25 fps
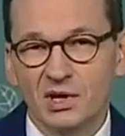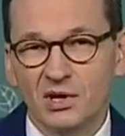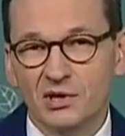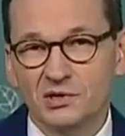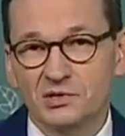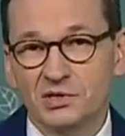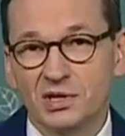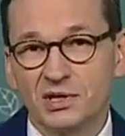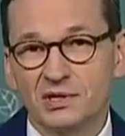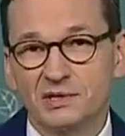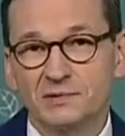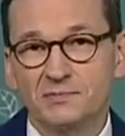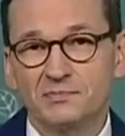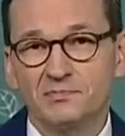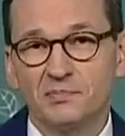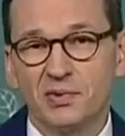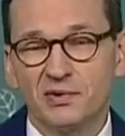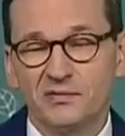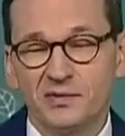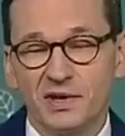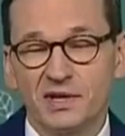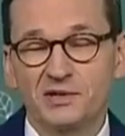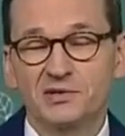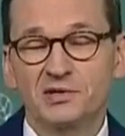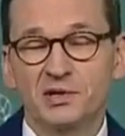to, że
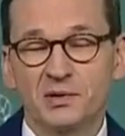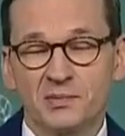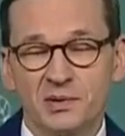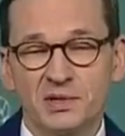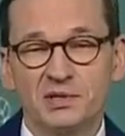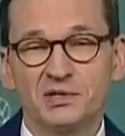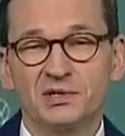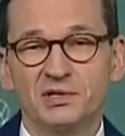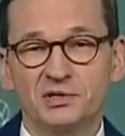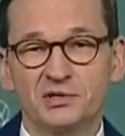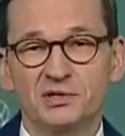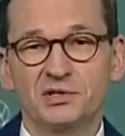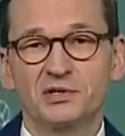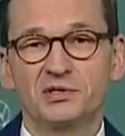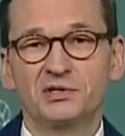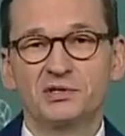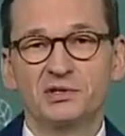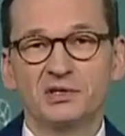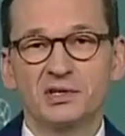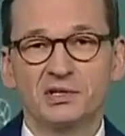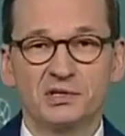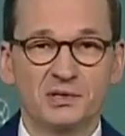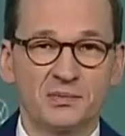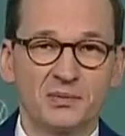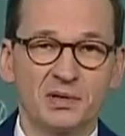powietrze będzie
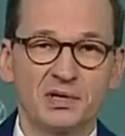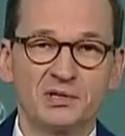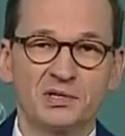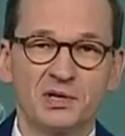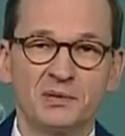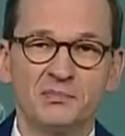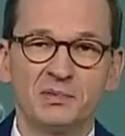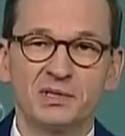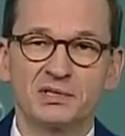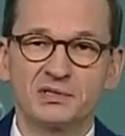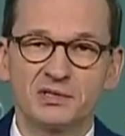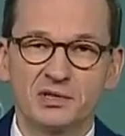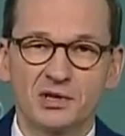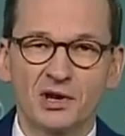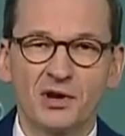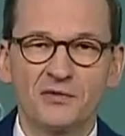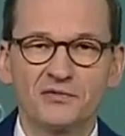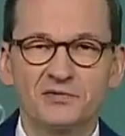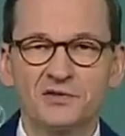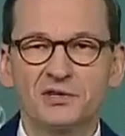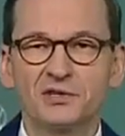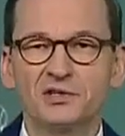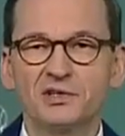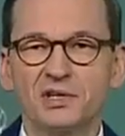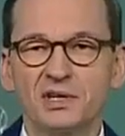czystsze, że będziemy
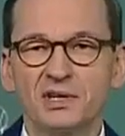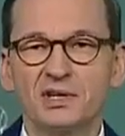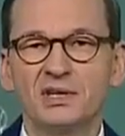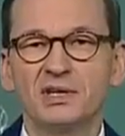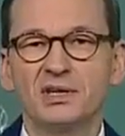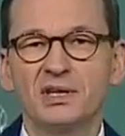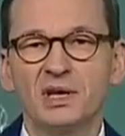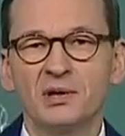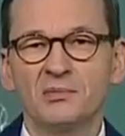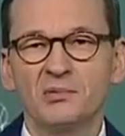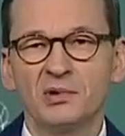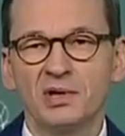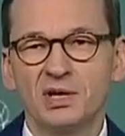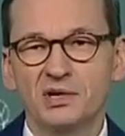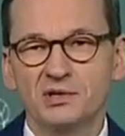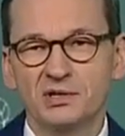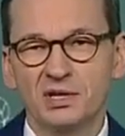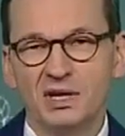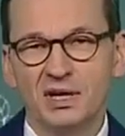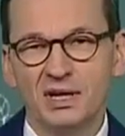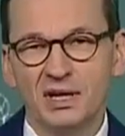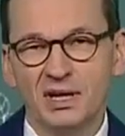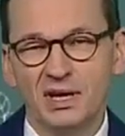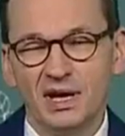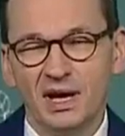zdrowsi dzięki temu,
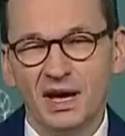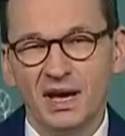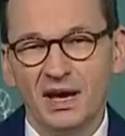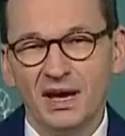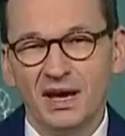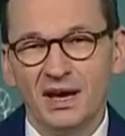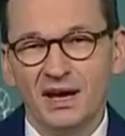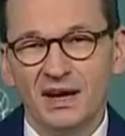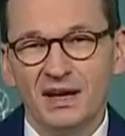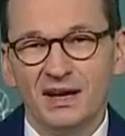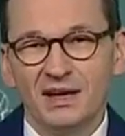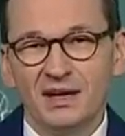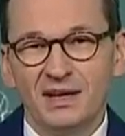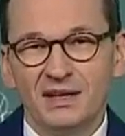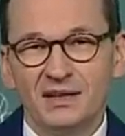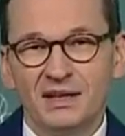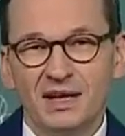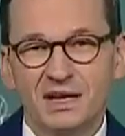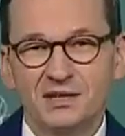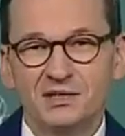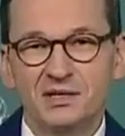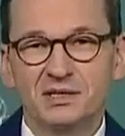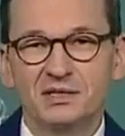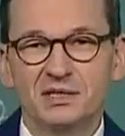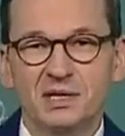jeżeli
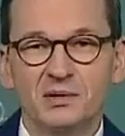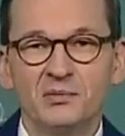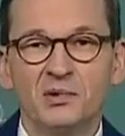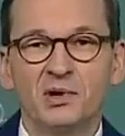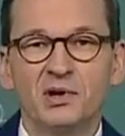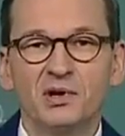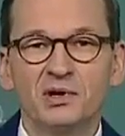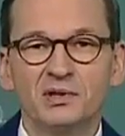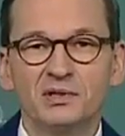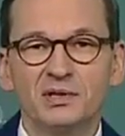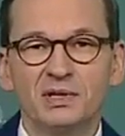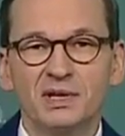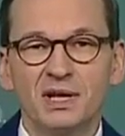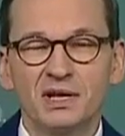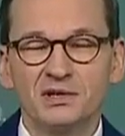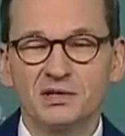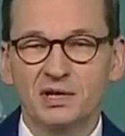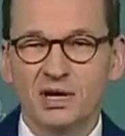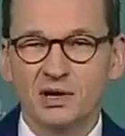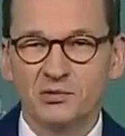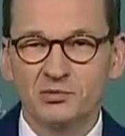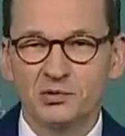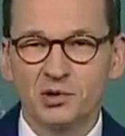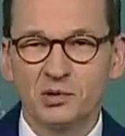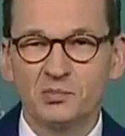nasze samochody,
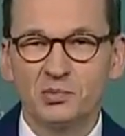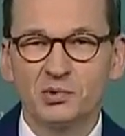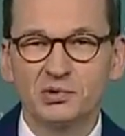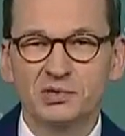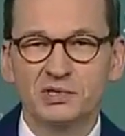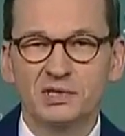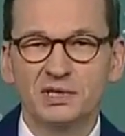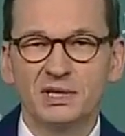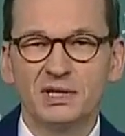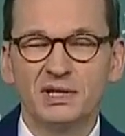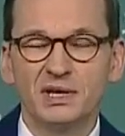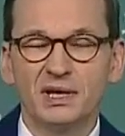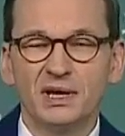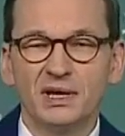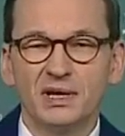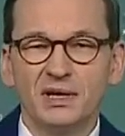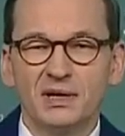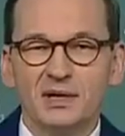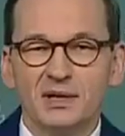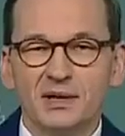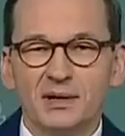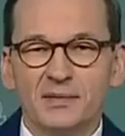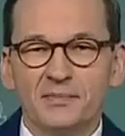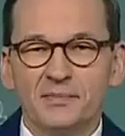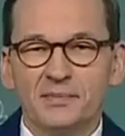nasze autobusy
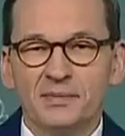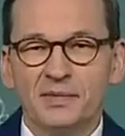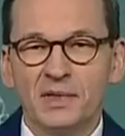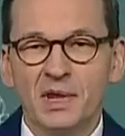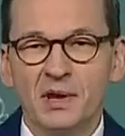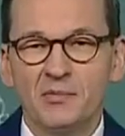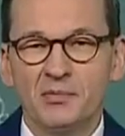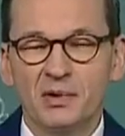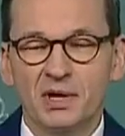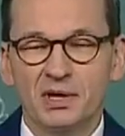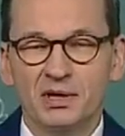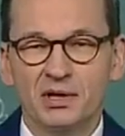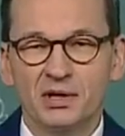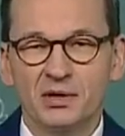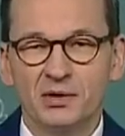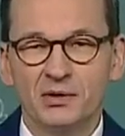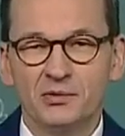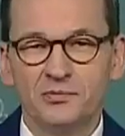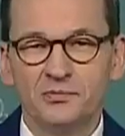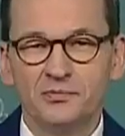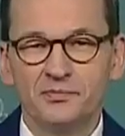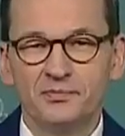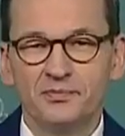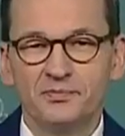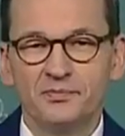nie
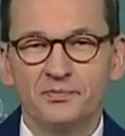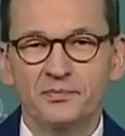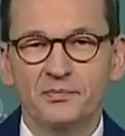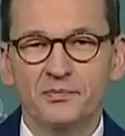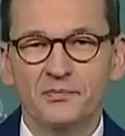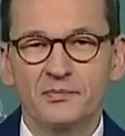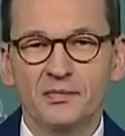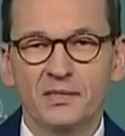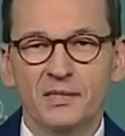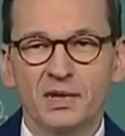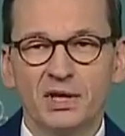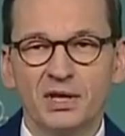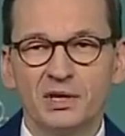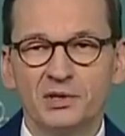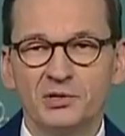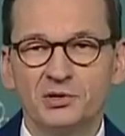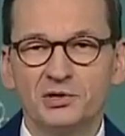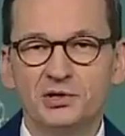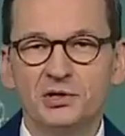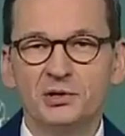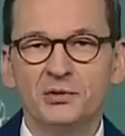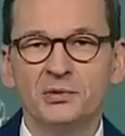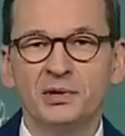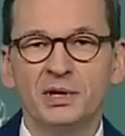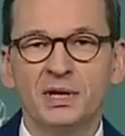będą
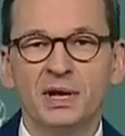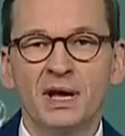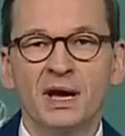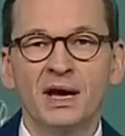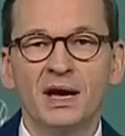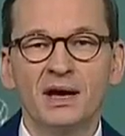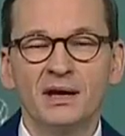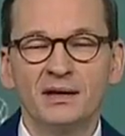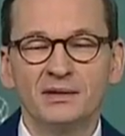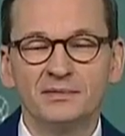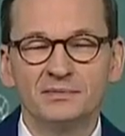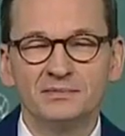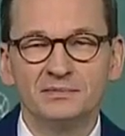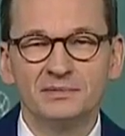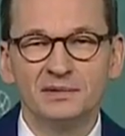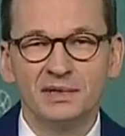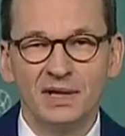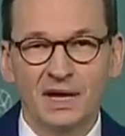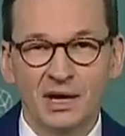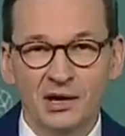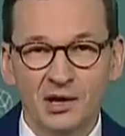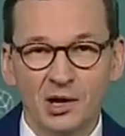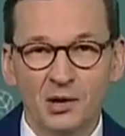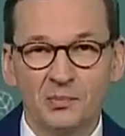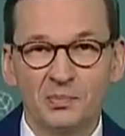jeździły na,
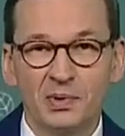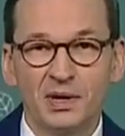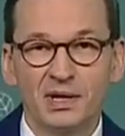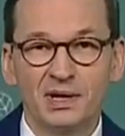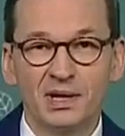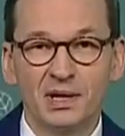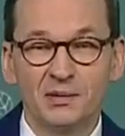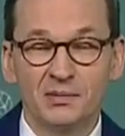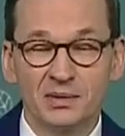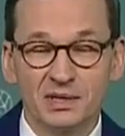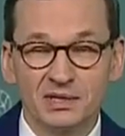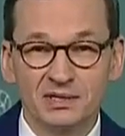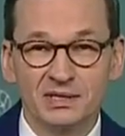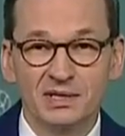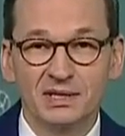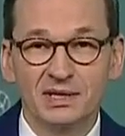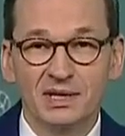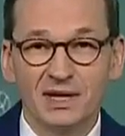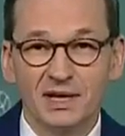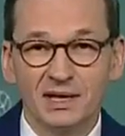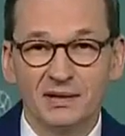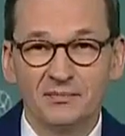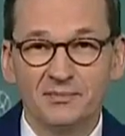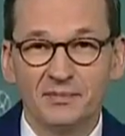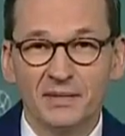na ropę, na
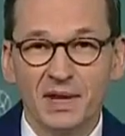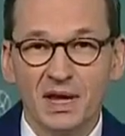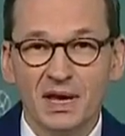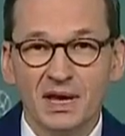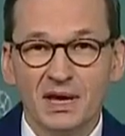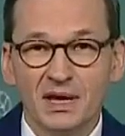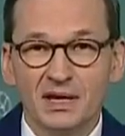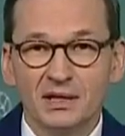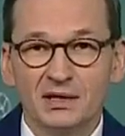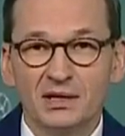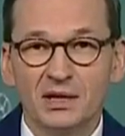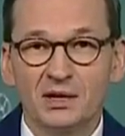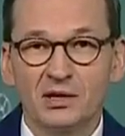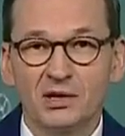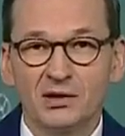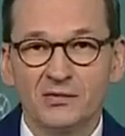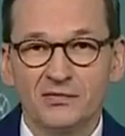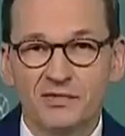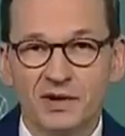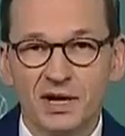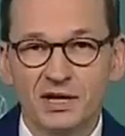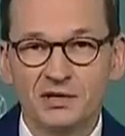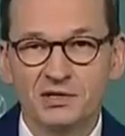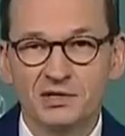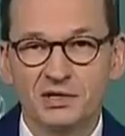benzynę,
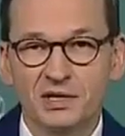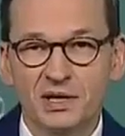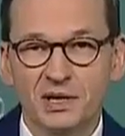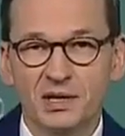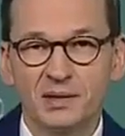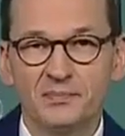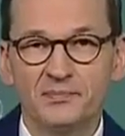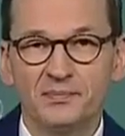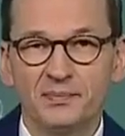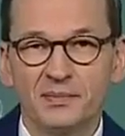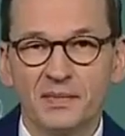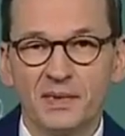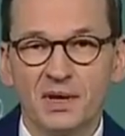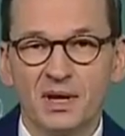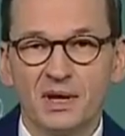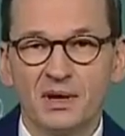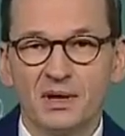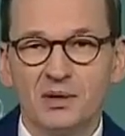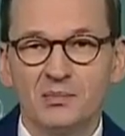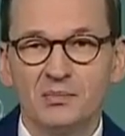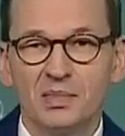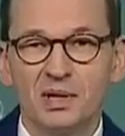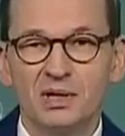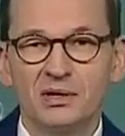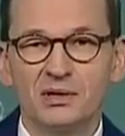tylko wreszcie
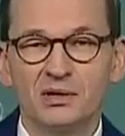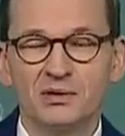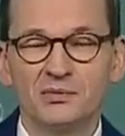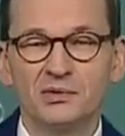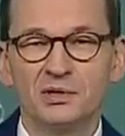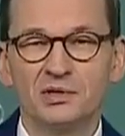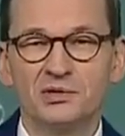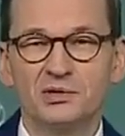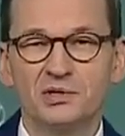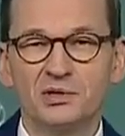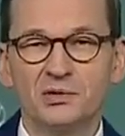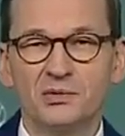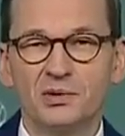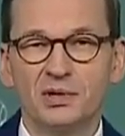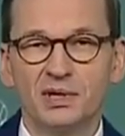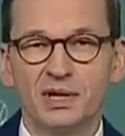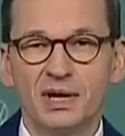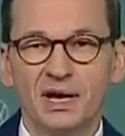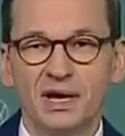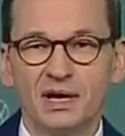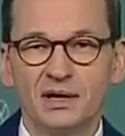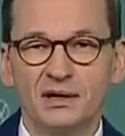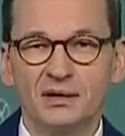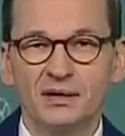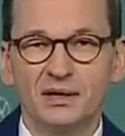będą jeździły
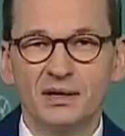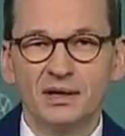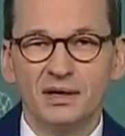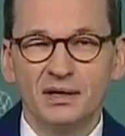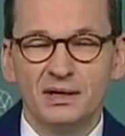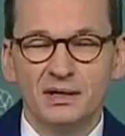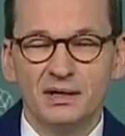na